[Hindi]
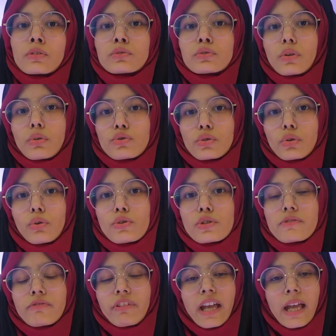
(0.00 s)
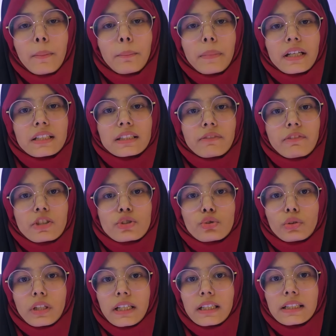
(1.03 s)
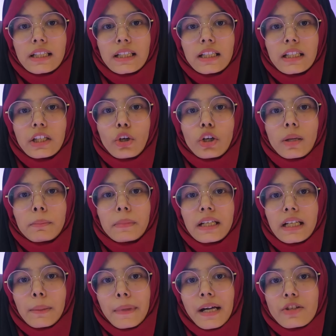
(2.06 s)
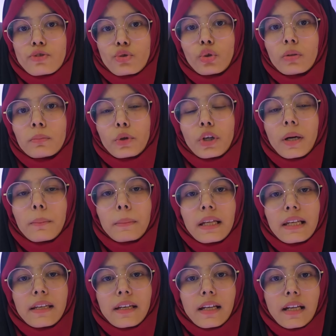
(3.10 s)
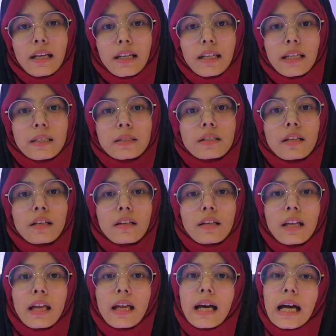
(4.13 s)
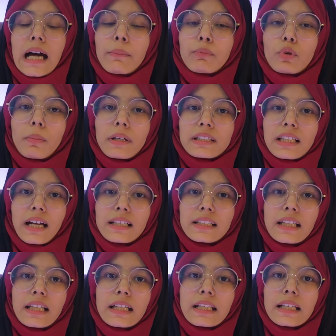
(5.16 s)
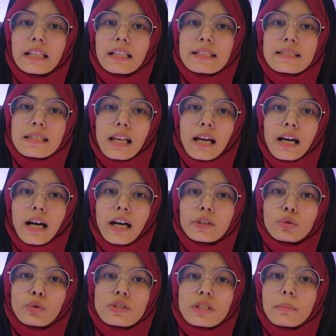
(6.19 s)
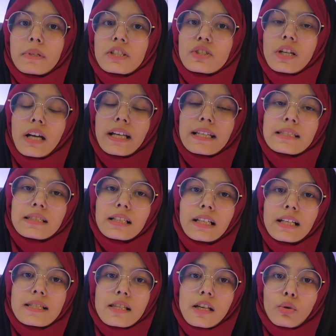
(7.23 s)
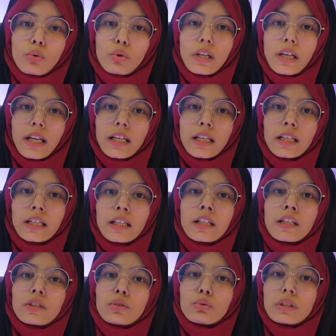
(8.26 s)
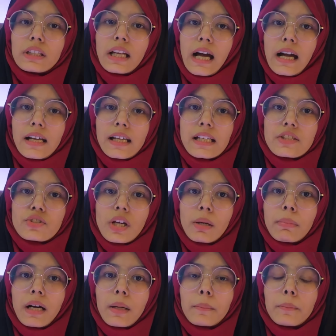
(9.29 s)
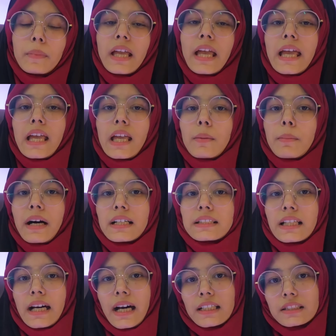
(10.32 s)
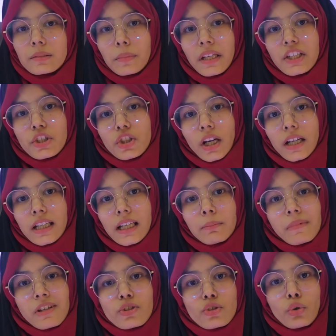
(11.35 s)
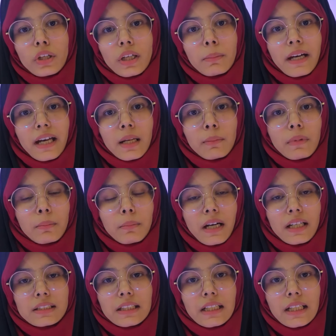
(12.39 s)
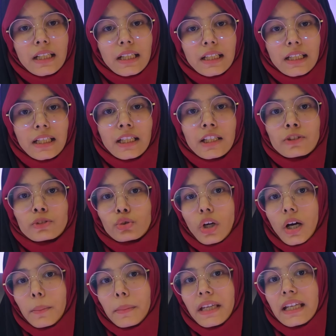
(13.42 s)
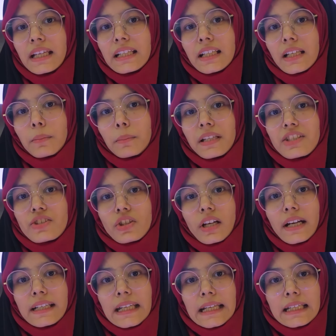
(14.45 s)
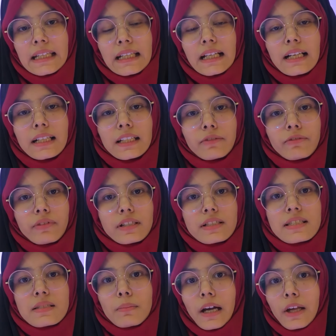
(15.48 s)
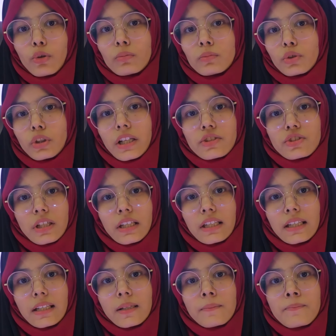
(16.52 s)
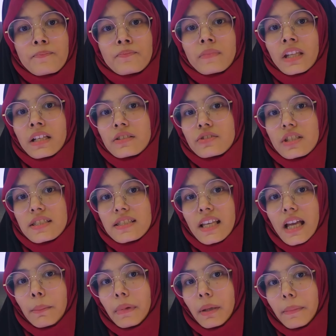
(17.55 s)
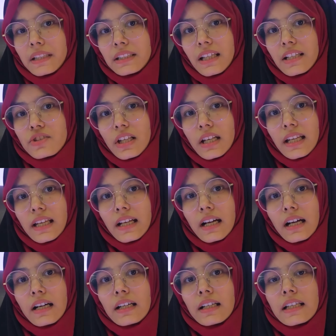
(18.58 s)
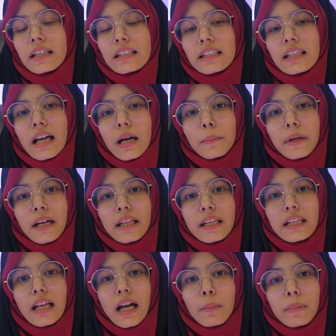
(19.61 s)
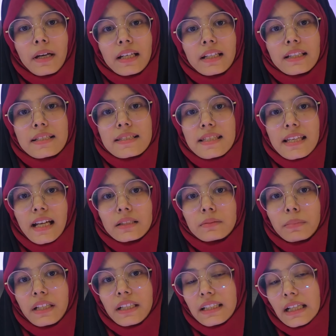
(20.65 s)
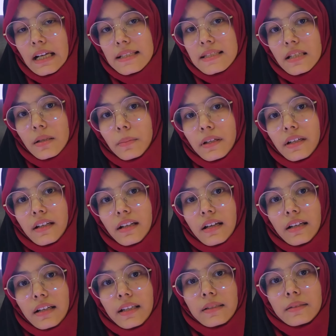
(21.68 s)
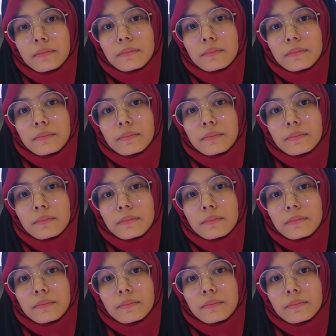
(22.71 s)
तो उसको उस वहम पर तवज्जो नहीं देनी और अपनी नमाज को मुकम्मल करना है आपको बता दें कि इन असलाहत को समझना इसीलिए ज़रूरी है क्योंकि आगे जब हम इबादत में शक के मसलों के बारे में बात करेंगे तो हमें इनके बीच का टेक्निकल डिफरेंस मालूम होना चाहिए जिससे हमें पता चलेगा कि हमारी अमल की सेहत पर क्या असर पड़ रहा है